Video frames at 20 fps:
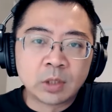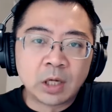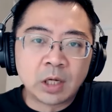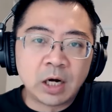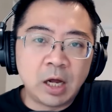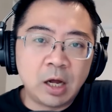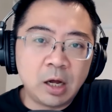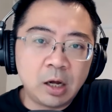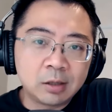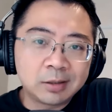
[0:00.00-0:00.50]

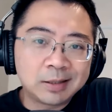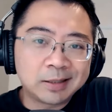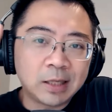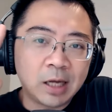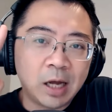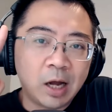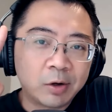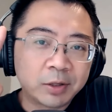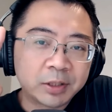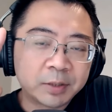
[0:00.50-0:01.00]
Hello，大
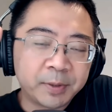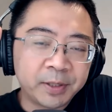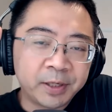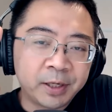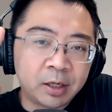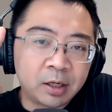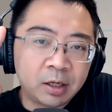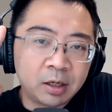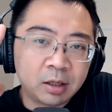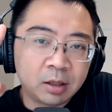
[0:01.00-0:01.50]
家好，我是
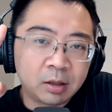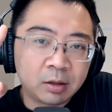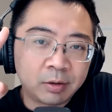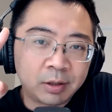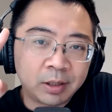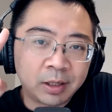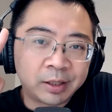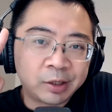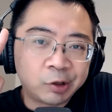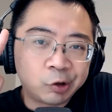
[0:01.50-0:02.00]
Peter，
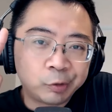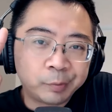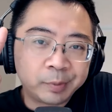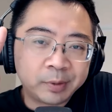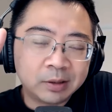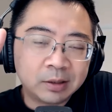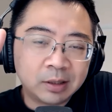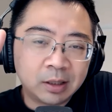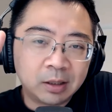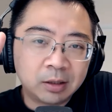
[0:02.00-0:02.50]
欢迎来到我的
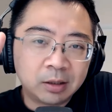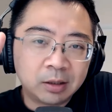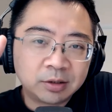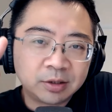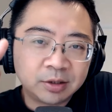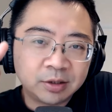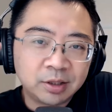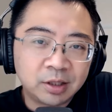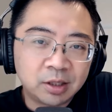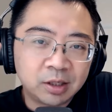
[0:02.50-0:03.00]
频道。
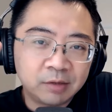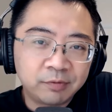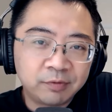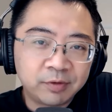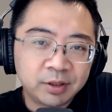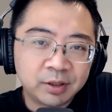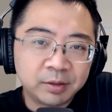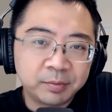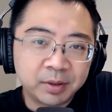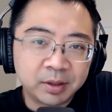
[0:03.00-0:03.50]
今天
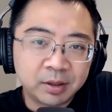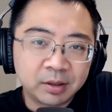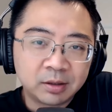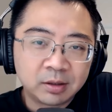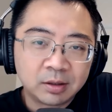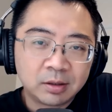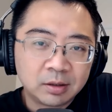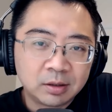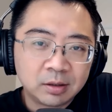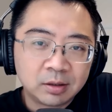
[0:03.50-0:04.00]
NFT 没
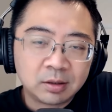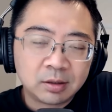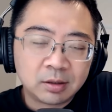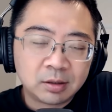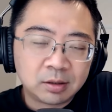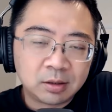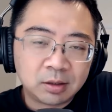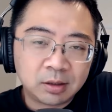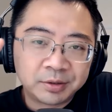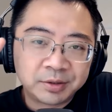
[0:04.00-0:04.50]

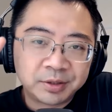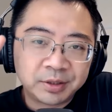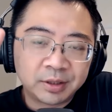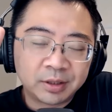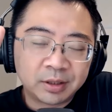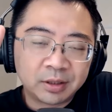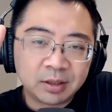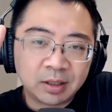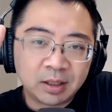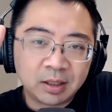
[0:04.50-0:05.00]
啊？今
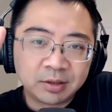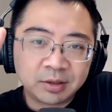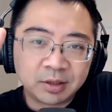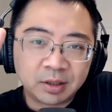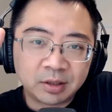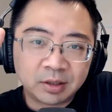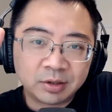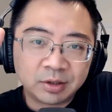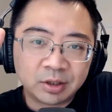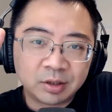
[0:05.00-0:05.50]
天跟大家
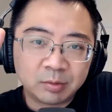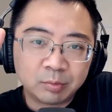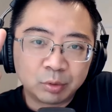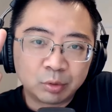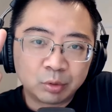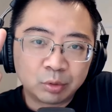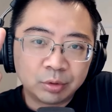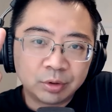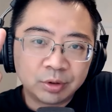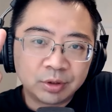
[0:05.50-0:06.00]
讲几个不
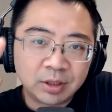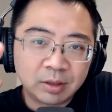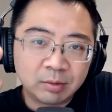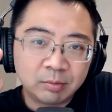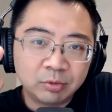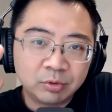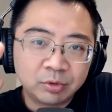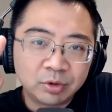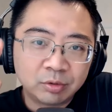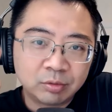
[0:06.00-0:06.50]
错的项
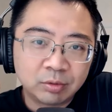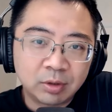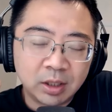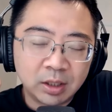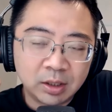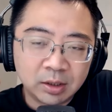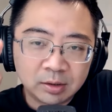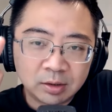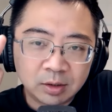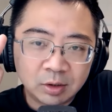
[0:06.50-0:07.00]
目之
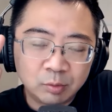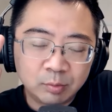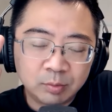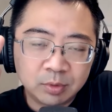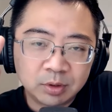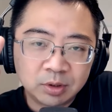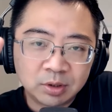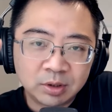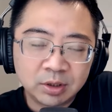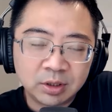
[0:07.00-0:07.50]
外，那我
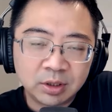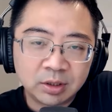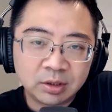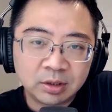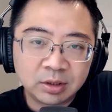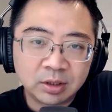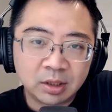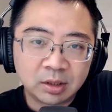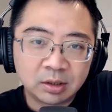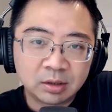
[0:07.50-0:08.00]
们之
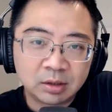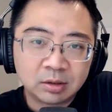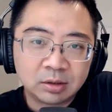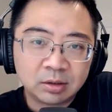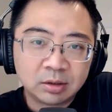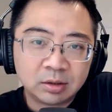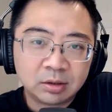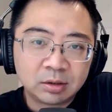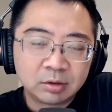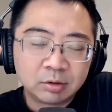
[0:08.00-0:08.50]
前讲
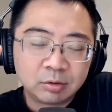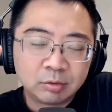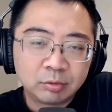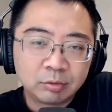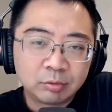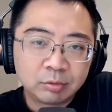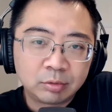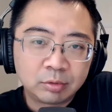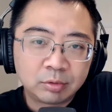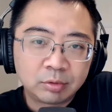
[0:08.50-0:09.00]

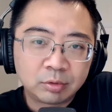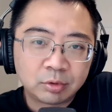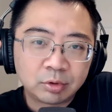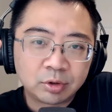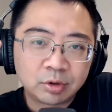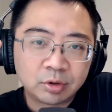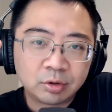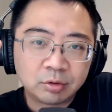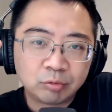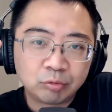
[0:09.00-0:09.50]
就
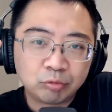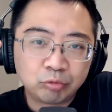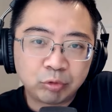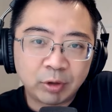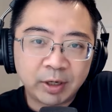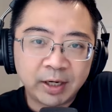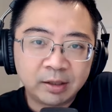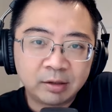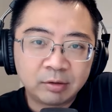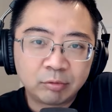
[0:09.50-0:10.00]
是
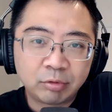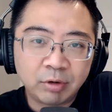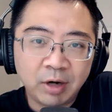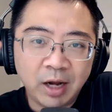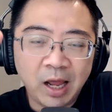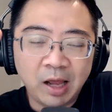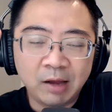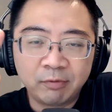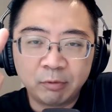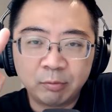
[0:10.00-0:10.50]
Break
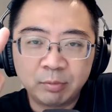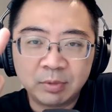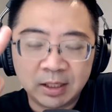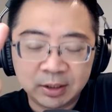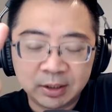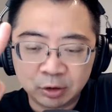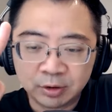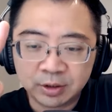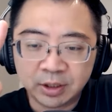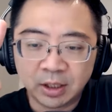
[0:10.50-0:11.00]
Crab，我们
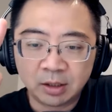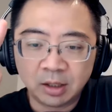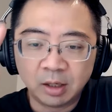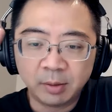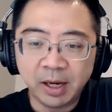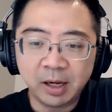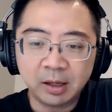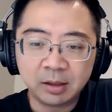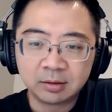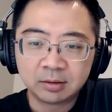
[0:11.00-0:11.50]
来抽奖好不
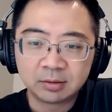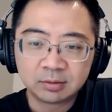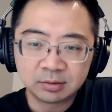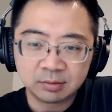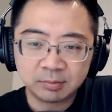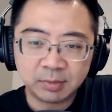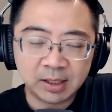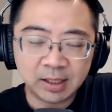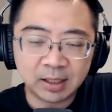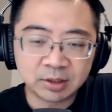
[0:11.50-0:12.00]
好？
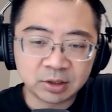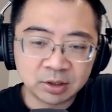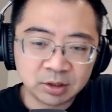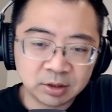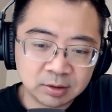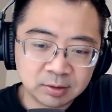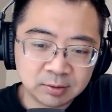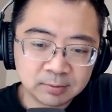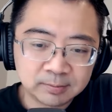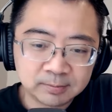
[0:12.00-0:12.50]
马上开
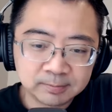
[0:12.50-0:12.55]
始。